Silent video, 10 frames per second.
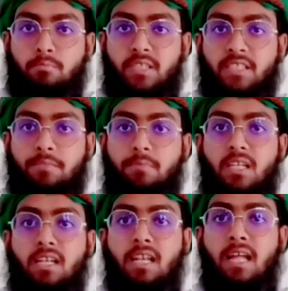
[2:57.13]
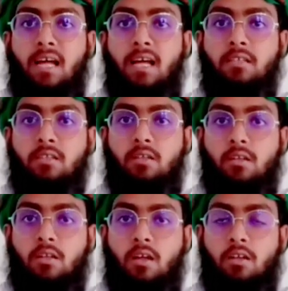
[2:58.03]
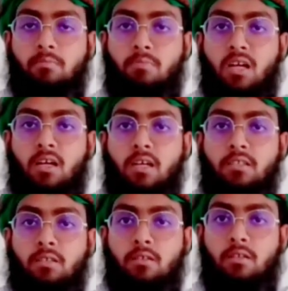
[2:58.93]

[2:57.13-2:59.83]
বিসমিল্লাহির রহমানির